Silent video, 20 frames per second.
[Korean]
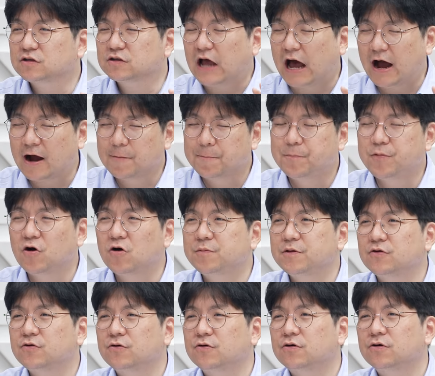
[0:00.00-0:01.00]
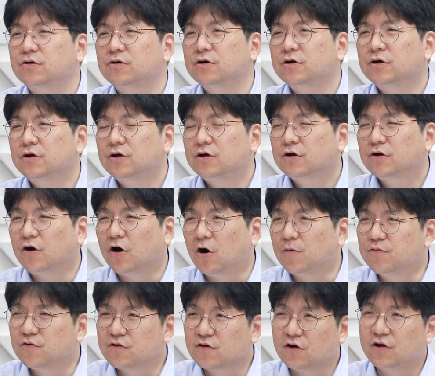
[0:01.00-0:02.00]
어, 악법이고
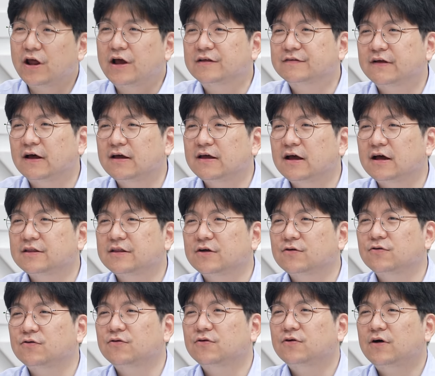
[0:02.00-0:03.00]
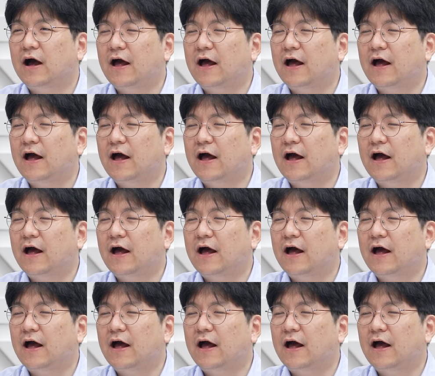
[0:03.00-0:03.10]
거부권 행사해야 음, 음, 되고 음.